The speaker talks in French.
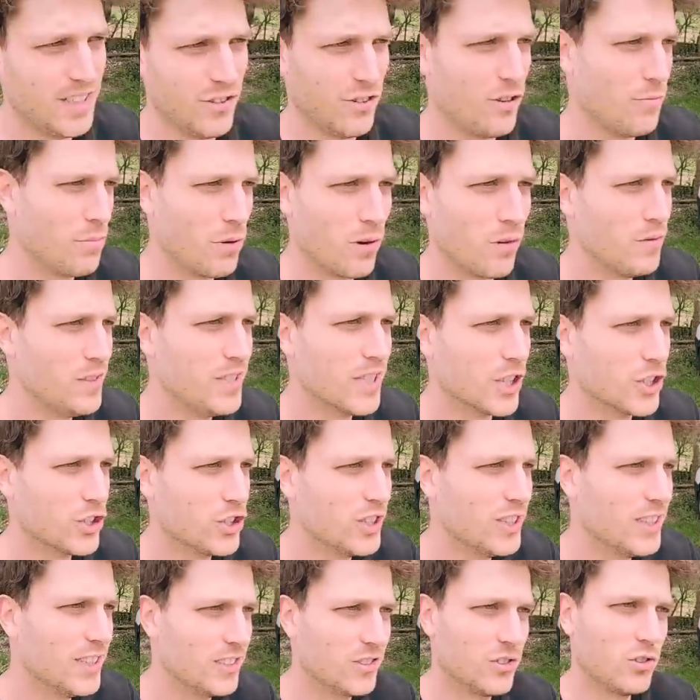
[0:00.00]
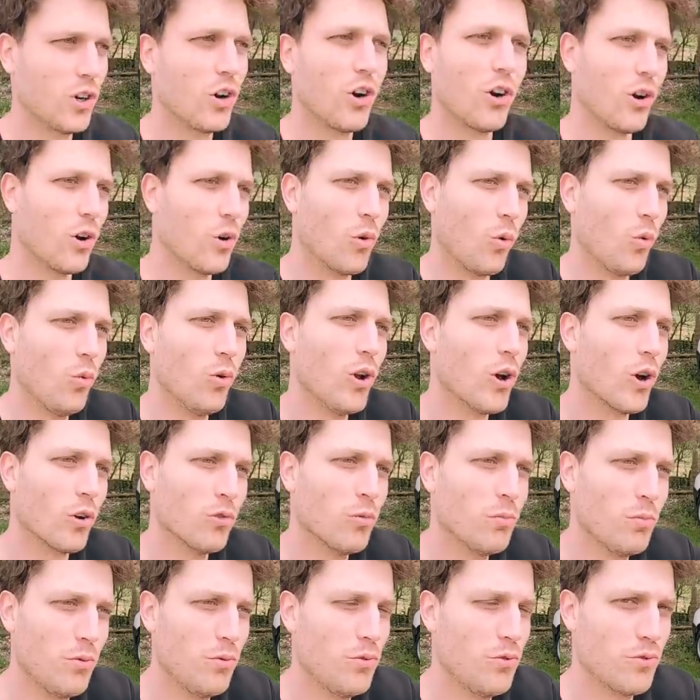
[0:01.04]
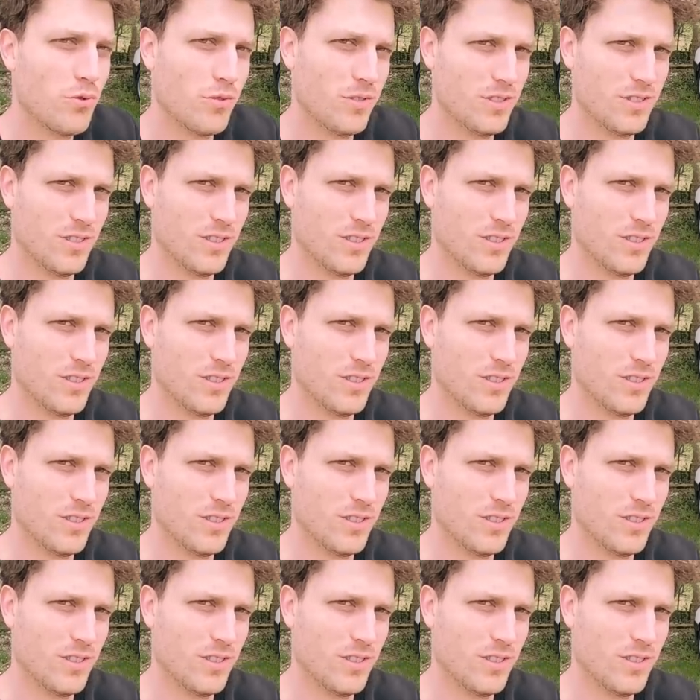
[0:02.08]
Et j'ai pas envie d'acheter des stores en rouleur non plus.